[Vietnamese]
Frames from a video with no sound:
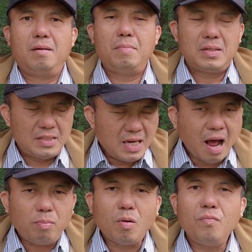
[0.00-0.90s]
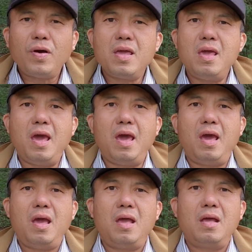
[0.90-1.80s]
mà xin học cũng phải
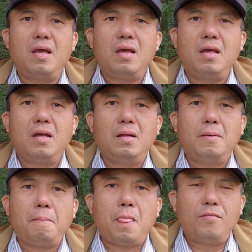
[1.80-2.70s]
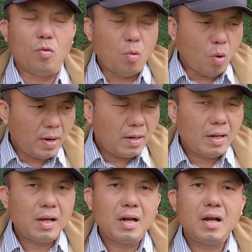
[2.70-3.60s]
dễ phụ huynh
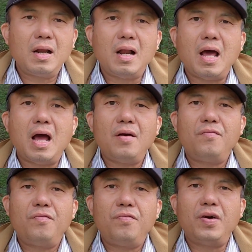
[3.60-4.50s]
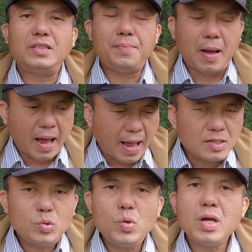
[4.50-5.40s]
là phải xếp hàng
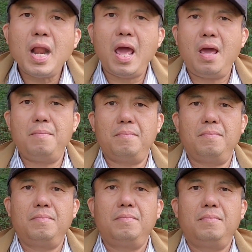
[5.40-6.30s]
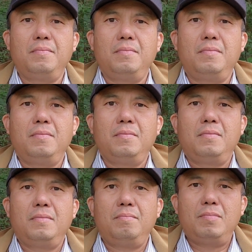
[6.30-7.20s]
xuyên đêm
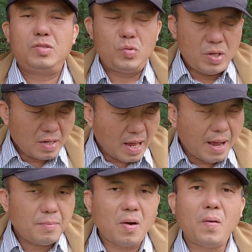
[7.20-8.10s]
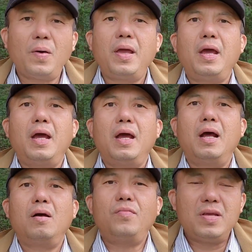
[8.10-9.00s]
mà xuyên đêm rồi
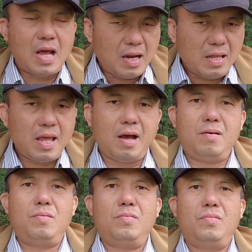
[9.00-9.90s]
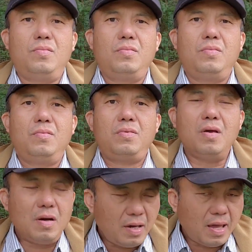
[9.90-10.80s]
mà phải giành nhau
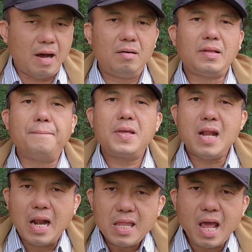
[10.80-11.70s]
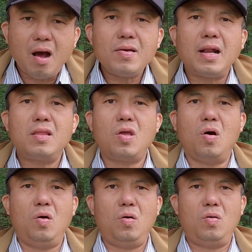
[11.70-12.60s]
chửi nhau thậm chí đánh nhau giành
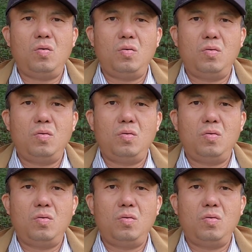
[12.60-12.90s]
chỗ